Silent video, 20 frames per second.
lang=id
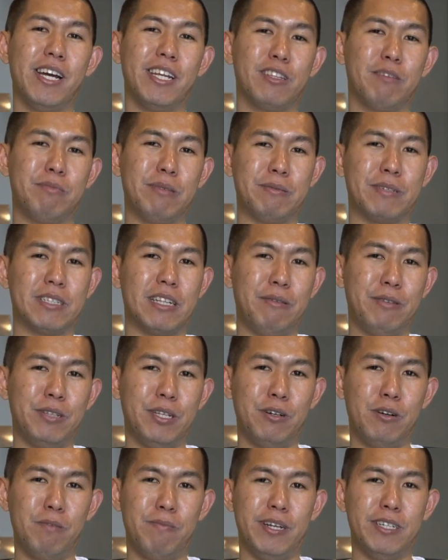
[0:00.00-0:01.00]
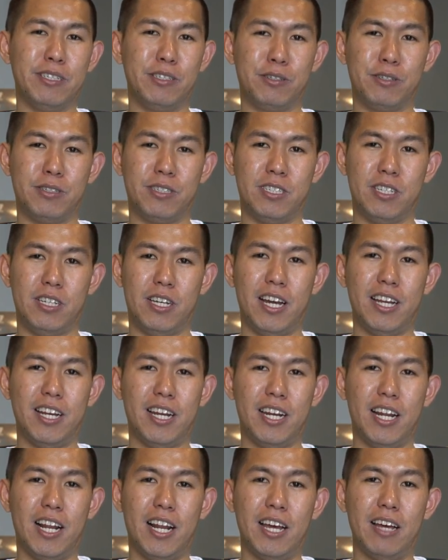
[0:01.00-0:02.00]
Ya, topik pertama itu yang gue pengen diskusikan
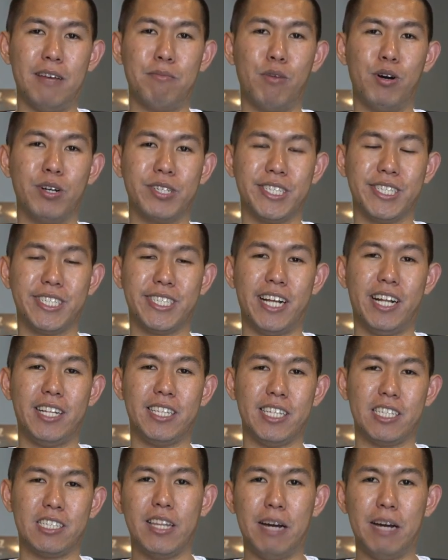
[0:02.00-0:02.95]
adalah Boston Celtics.